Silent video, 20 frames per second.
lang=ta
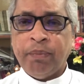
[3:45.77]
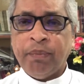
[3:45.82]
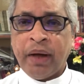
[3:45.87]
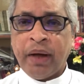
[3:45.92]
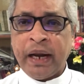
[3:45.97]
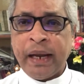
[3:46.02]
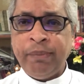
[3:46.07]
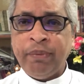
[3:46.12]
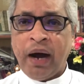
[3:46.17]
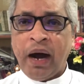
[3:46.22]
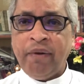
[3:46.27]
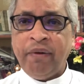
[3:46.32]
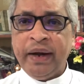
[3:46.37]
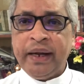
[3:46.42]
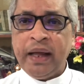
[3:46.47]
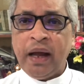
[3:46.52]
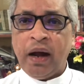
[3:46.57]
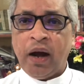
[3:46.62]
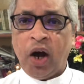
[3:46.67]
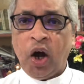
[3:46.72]
மறை
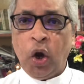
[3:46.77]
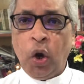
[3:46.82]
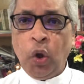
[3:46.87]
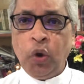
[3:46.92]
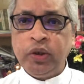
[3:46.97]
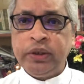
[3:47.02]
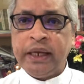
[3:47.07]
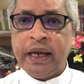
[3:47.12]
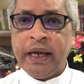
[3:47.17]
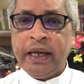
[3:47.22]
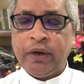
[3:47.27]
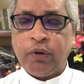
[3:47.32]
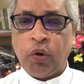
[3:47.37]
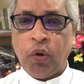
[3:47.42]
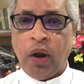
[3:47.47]
மாவட்ட ஆலோசகர்